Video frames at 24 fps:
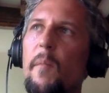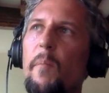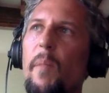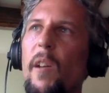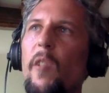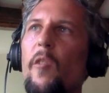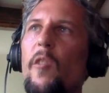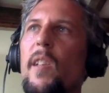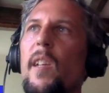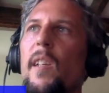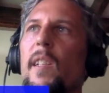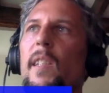ce qui est
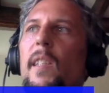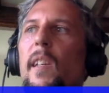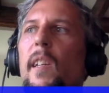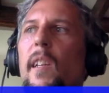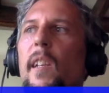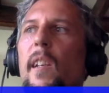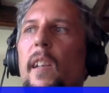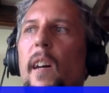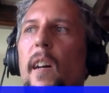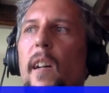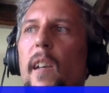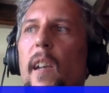paradoxal,
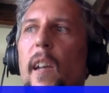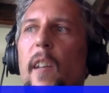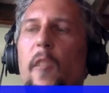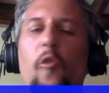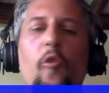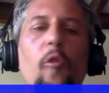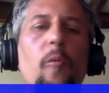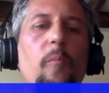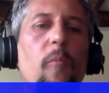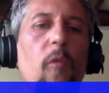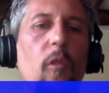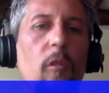c'est que
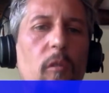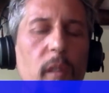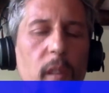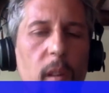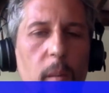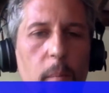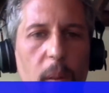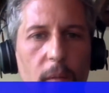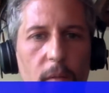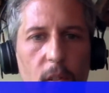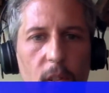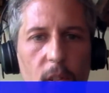la,
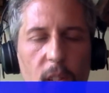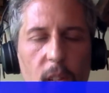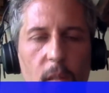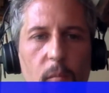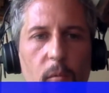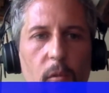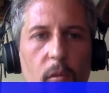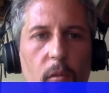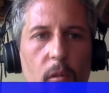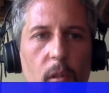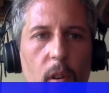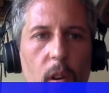demande n'est pas
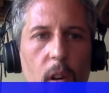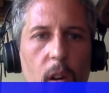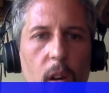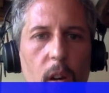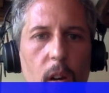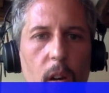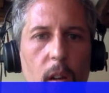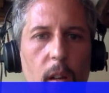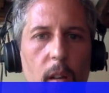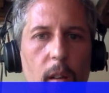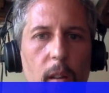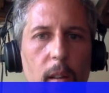forcément
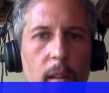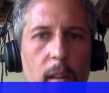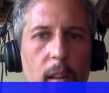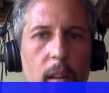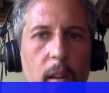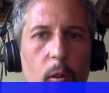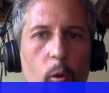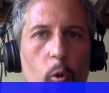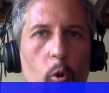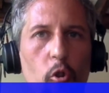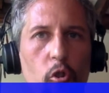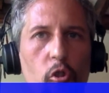
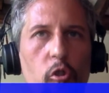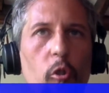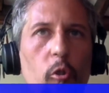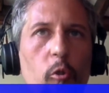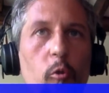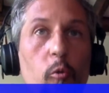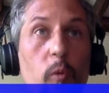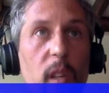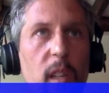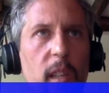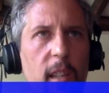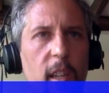
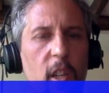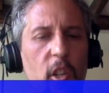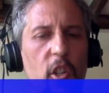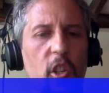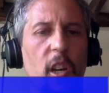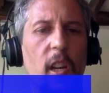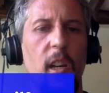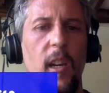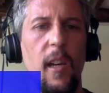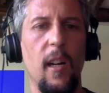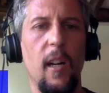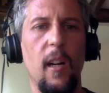aujourd'hui
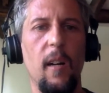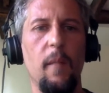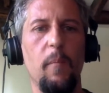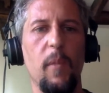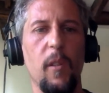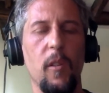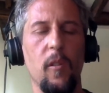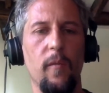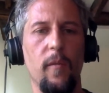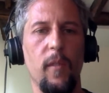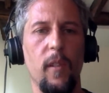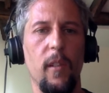déjà là,
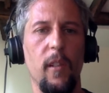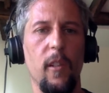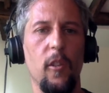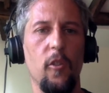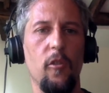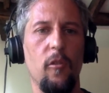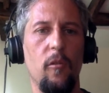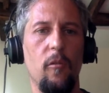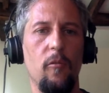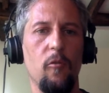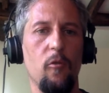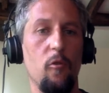parce qu'en fait,
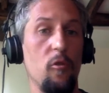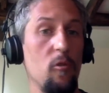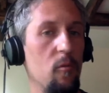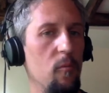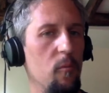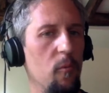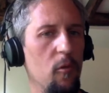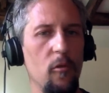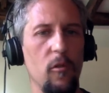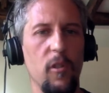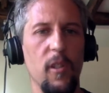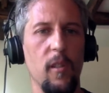les gens,
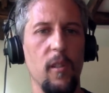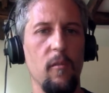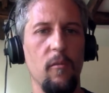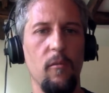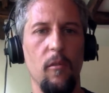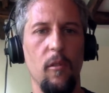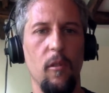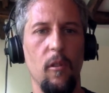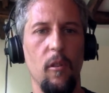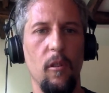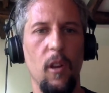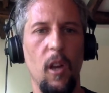justement, ne,
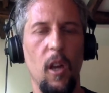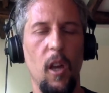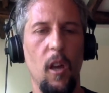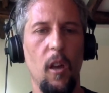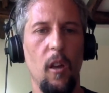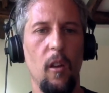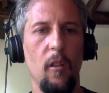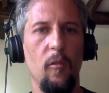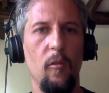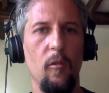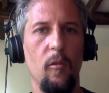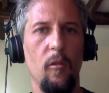
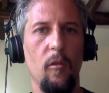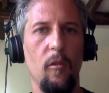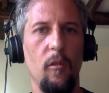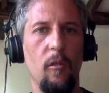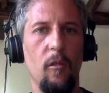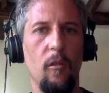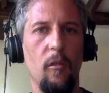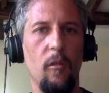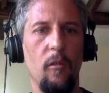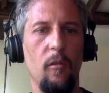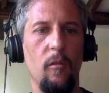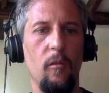
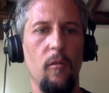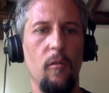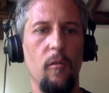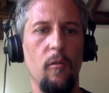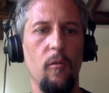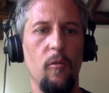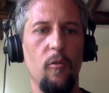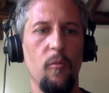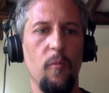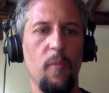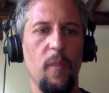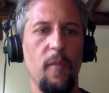ne,
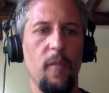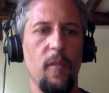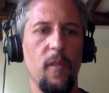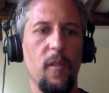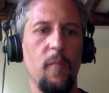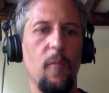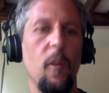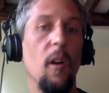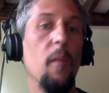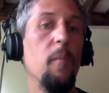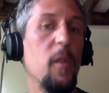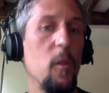ne, sont pas
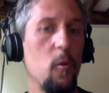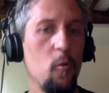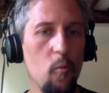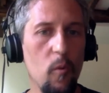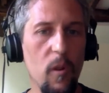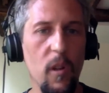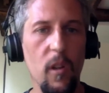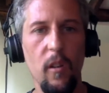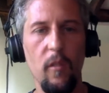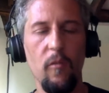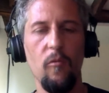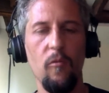forcément
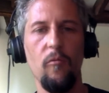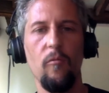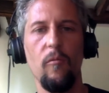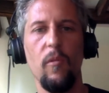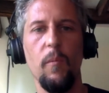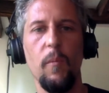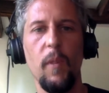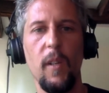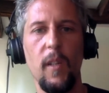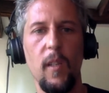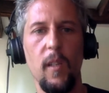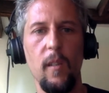habitués à du
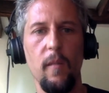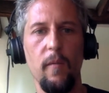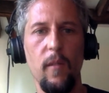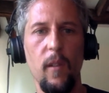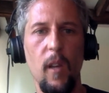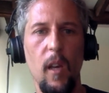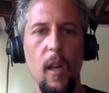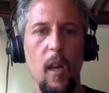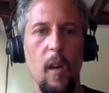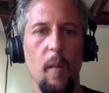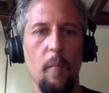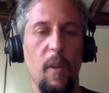son
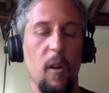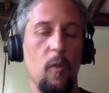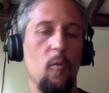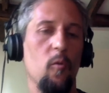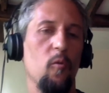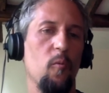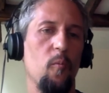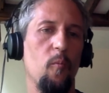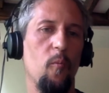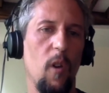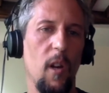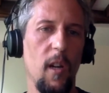immersif. Par
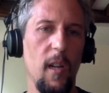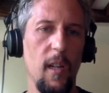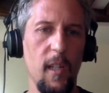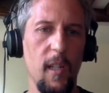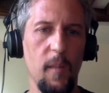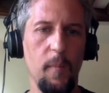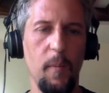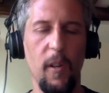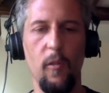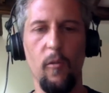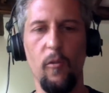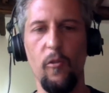contre, moi,
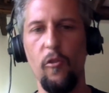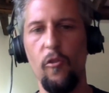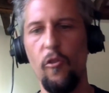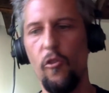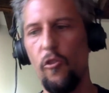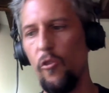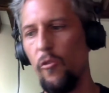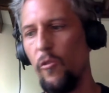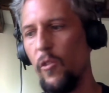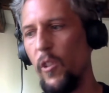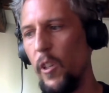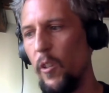l'expérience
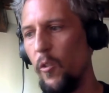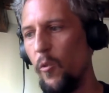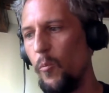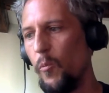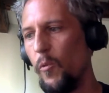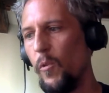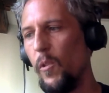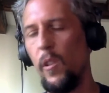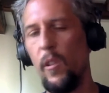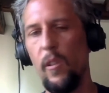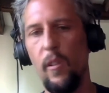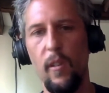que j'en ai
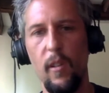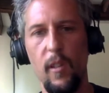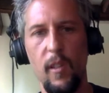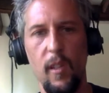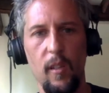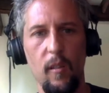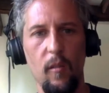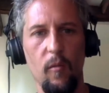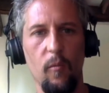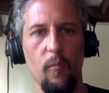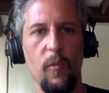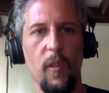depuis euh, un
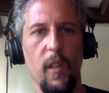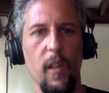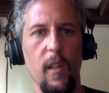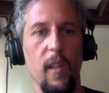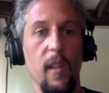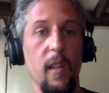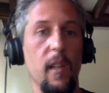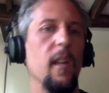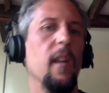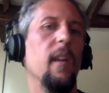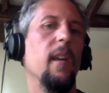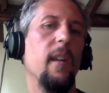certain nombre
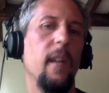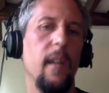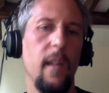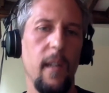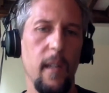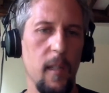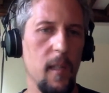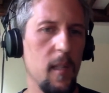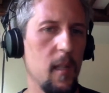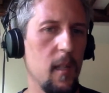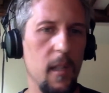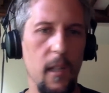d'années,
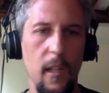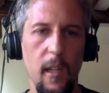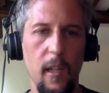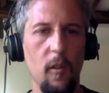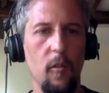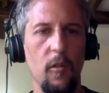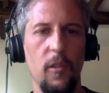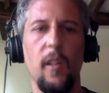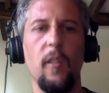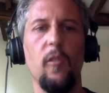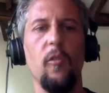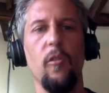et si
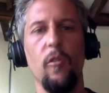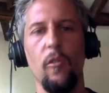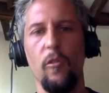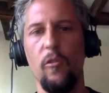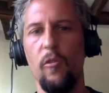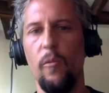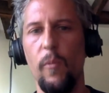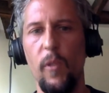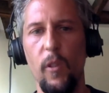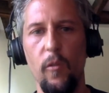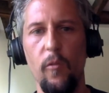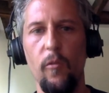les grands
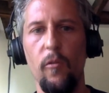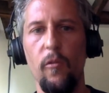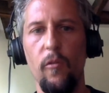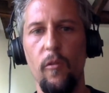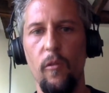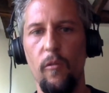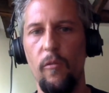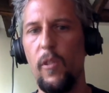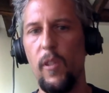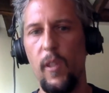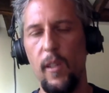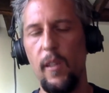acteurs se mettent
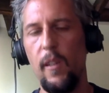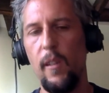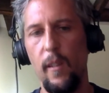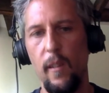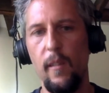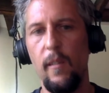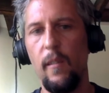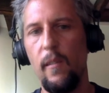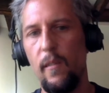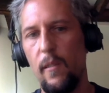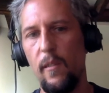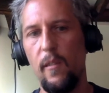dedans, c'est